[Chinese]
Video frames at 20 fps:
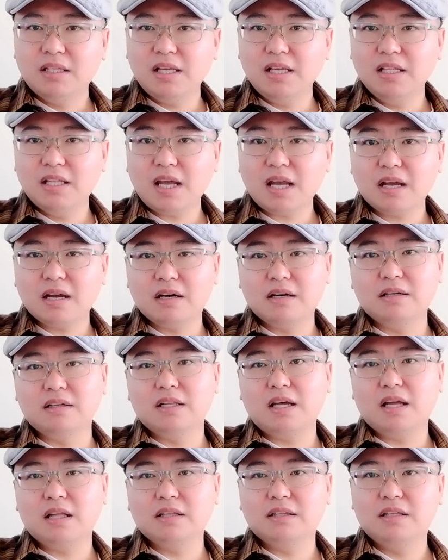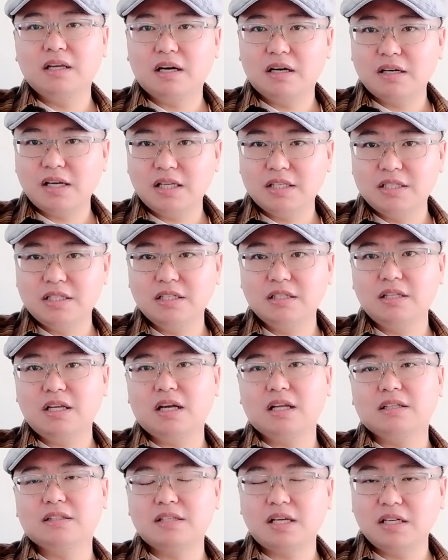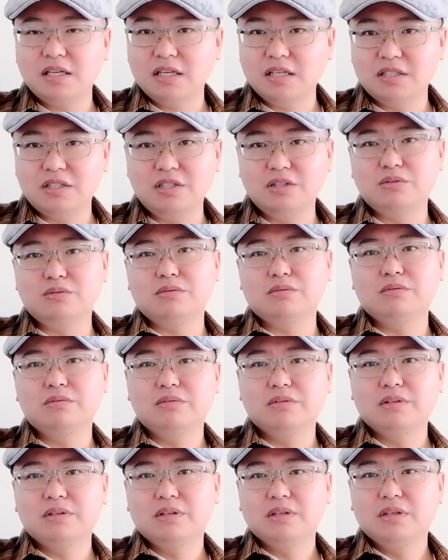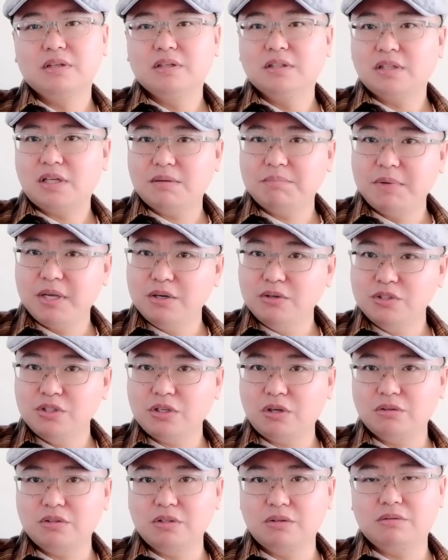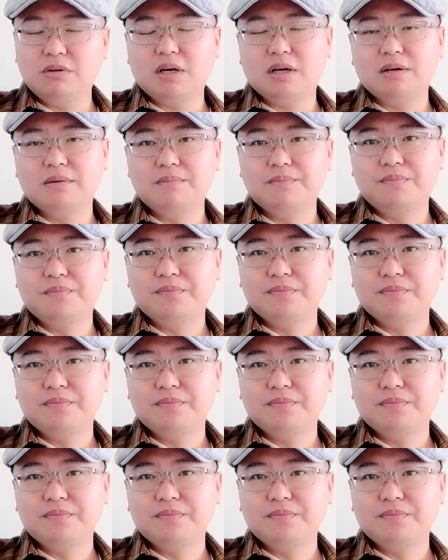第一代核弹、第二代氢弹在这个基础，它没有小型化。